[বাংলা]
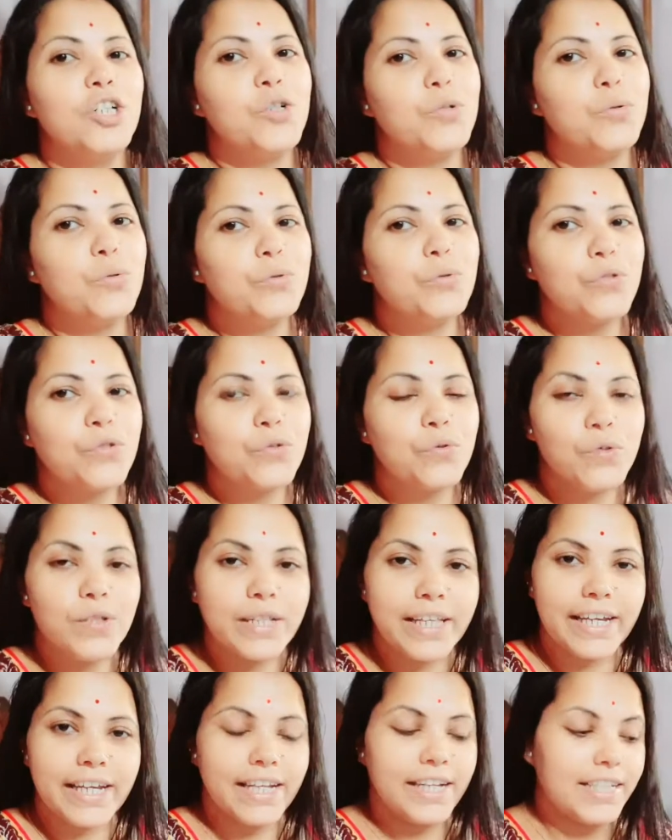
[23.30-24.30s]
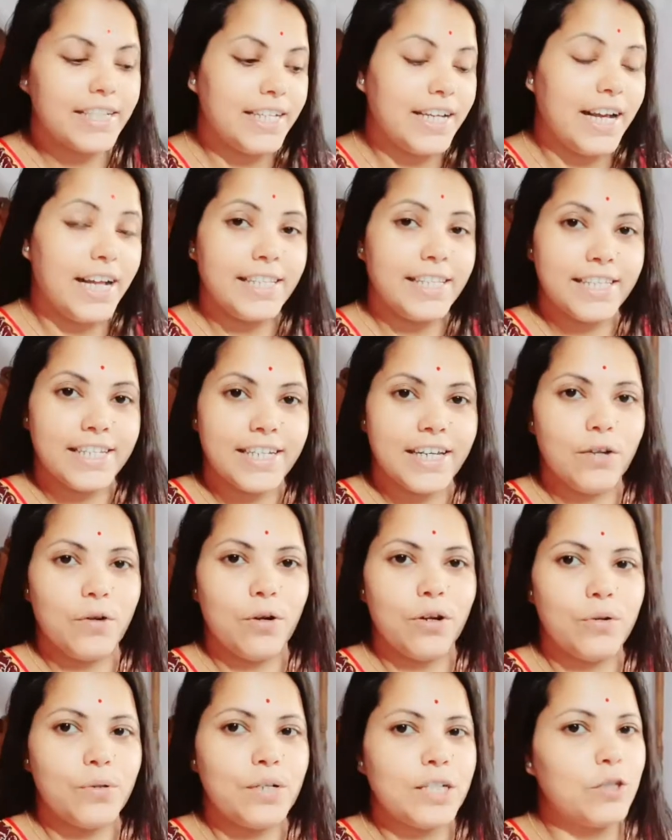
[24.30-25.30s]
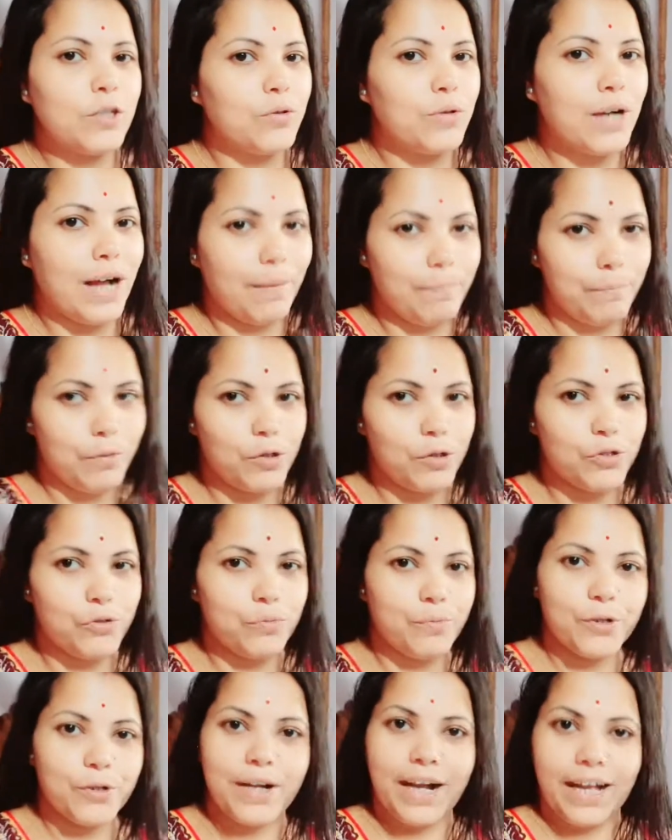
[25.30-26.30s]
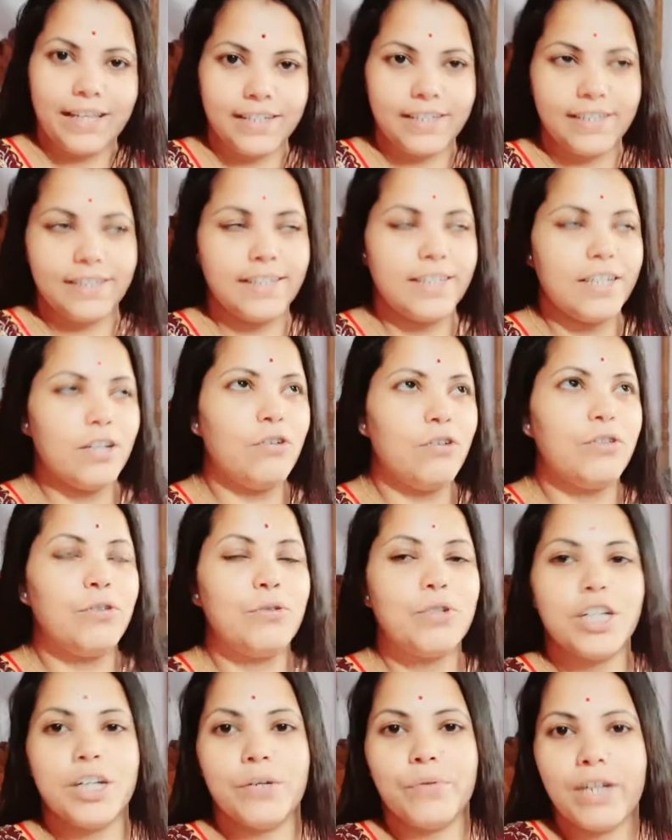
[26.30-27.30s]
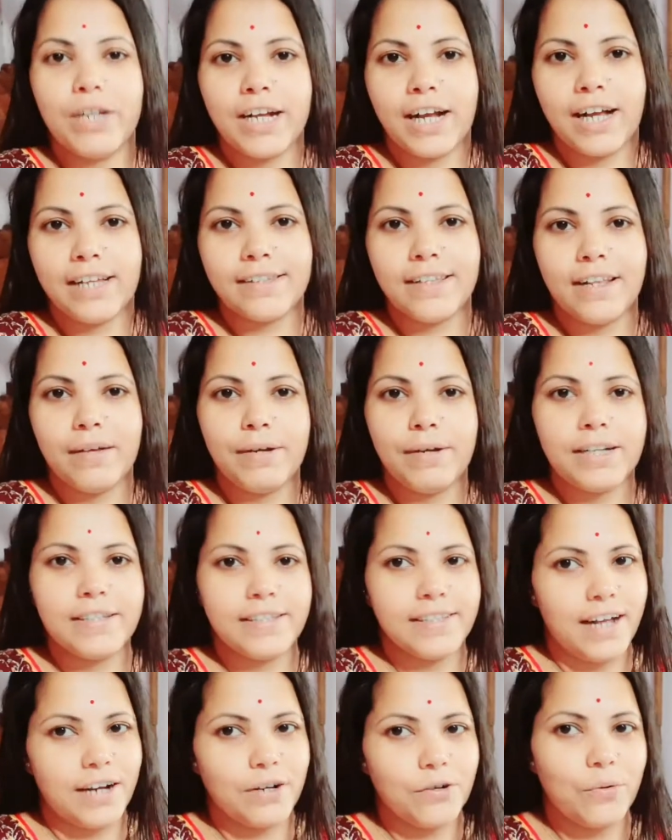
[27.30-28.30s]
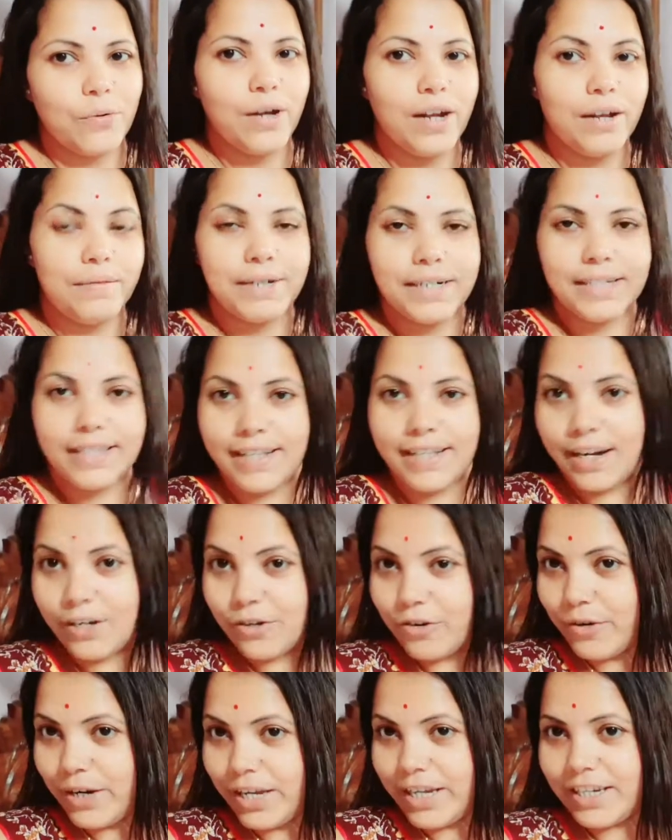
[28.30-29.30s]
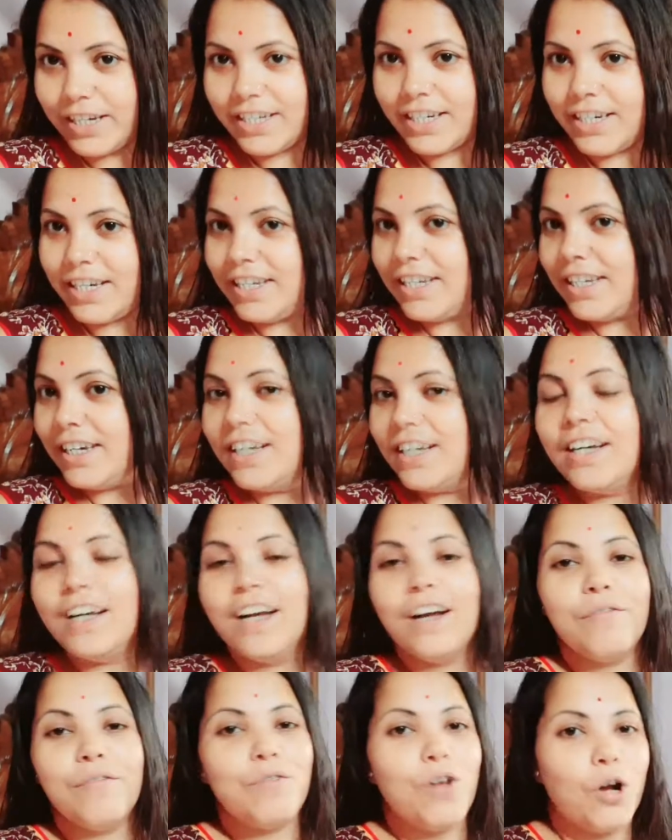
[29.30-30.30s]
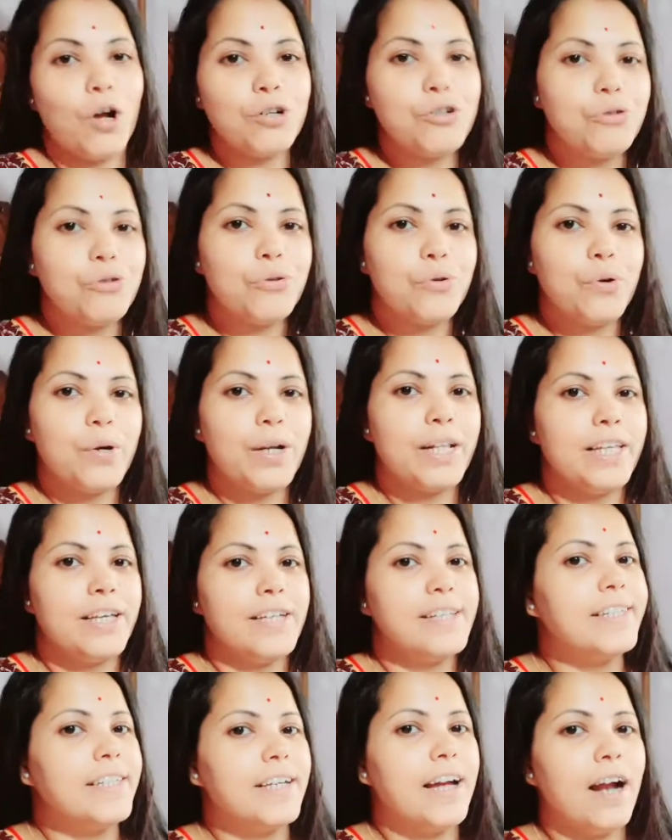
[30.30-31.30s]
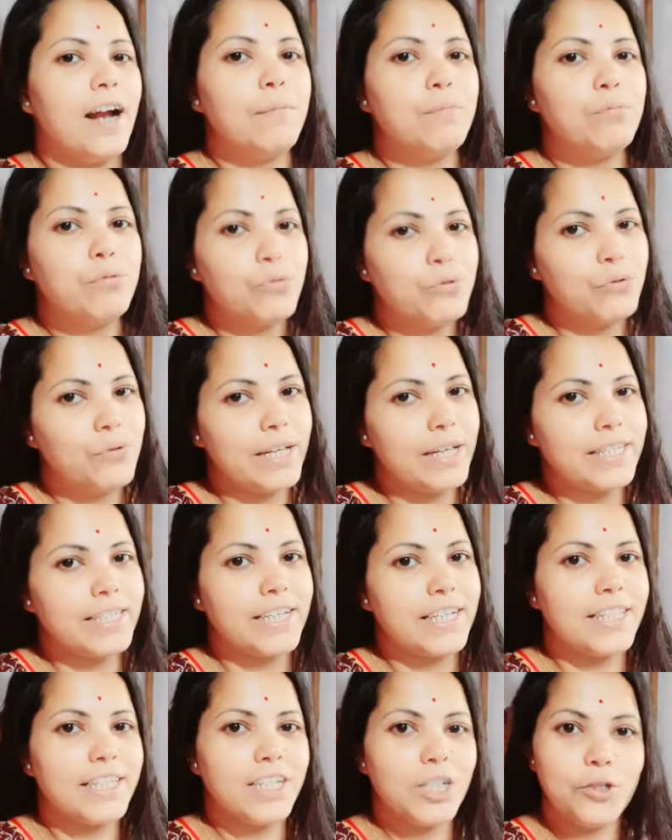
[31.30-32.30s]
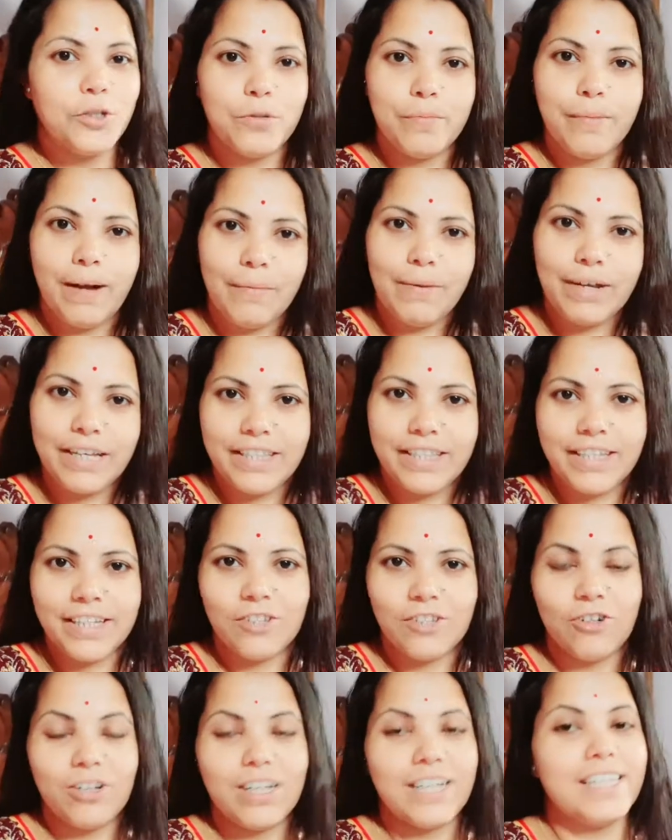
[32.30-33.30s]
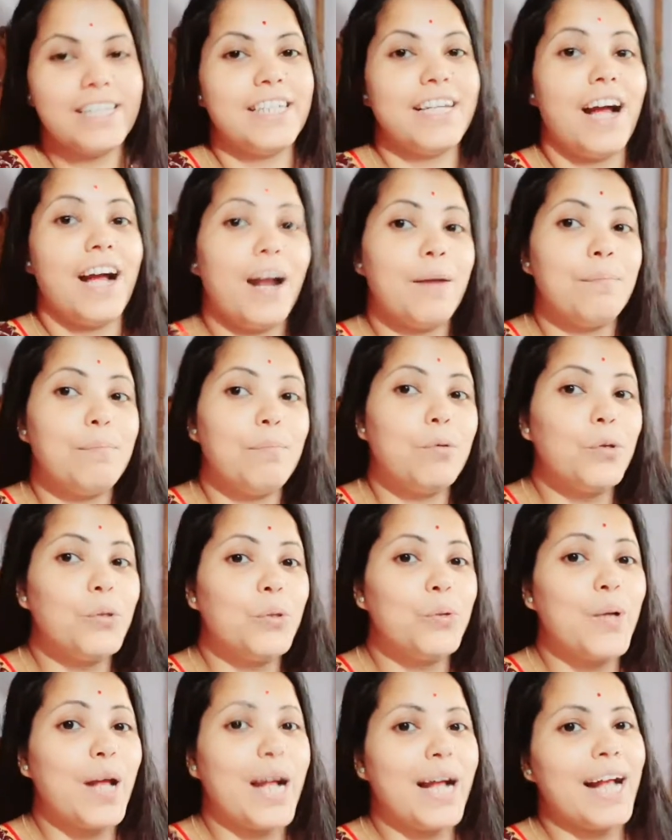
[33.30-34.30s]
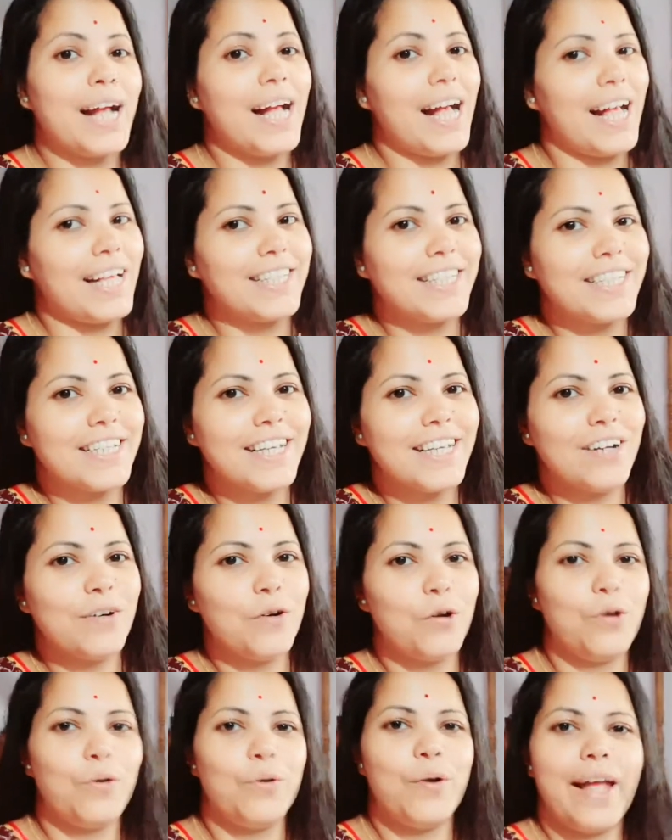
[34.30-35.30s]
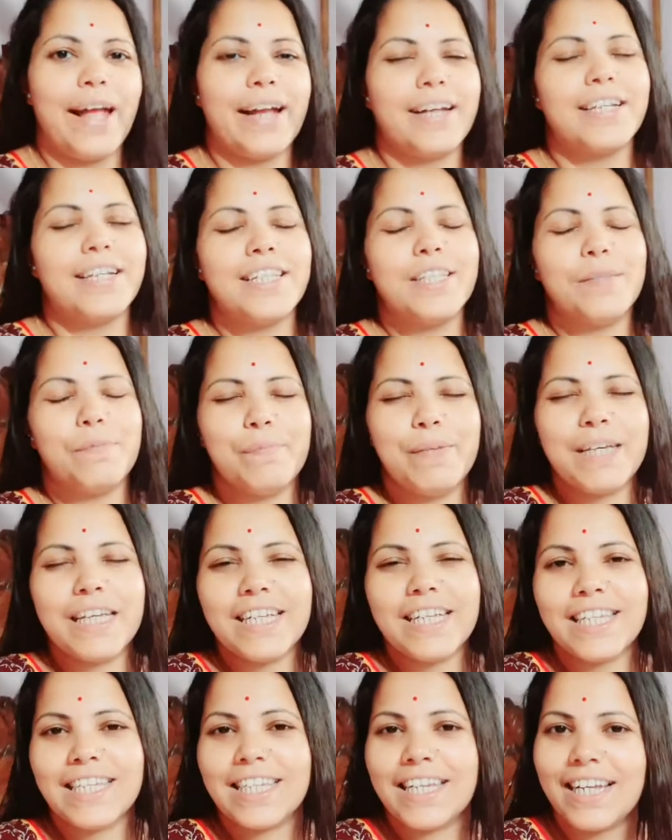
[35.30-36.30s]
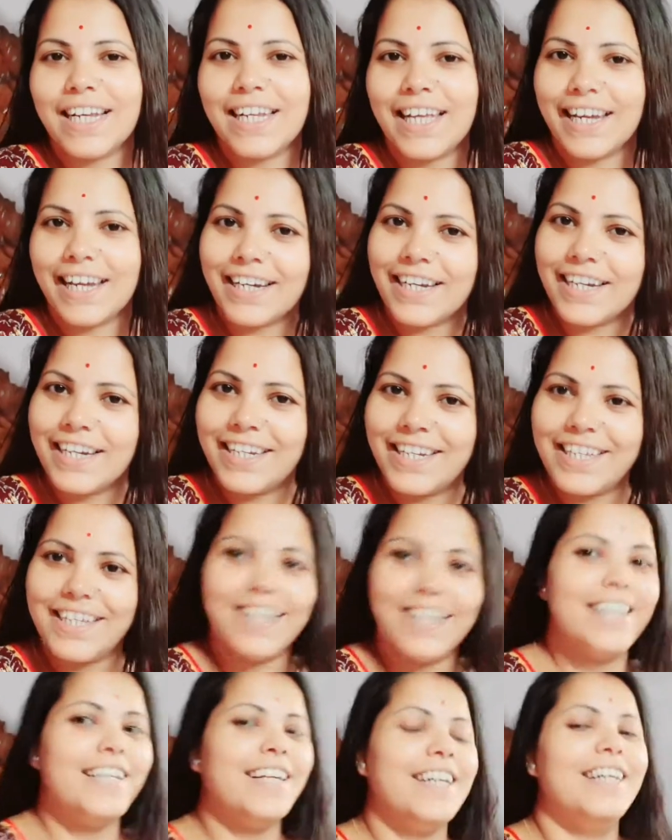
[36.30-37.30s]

শুধু স্কুল থেকে এসে আজকে হলো কিছু কাপড় চুপড় কাচার ছিল তো সেগুলি কাচলাম আর স্নান করলাম আর স্নান করে এসেই ব্লগ শুরু করে দিয়েছি আর পুজো আজকে ত্রিশুর বাবাই দিয়ে চলে গেছে আর বন্ধুরা আজকে হলো একটা স্পেশাল একটা ডে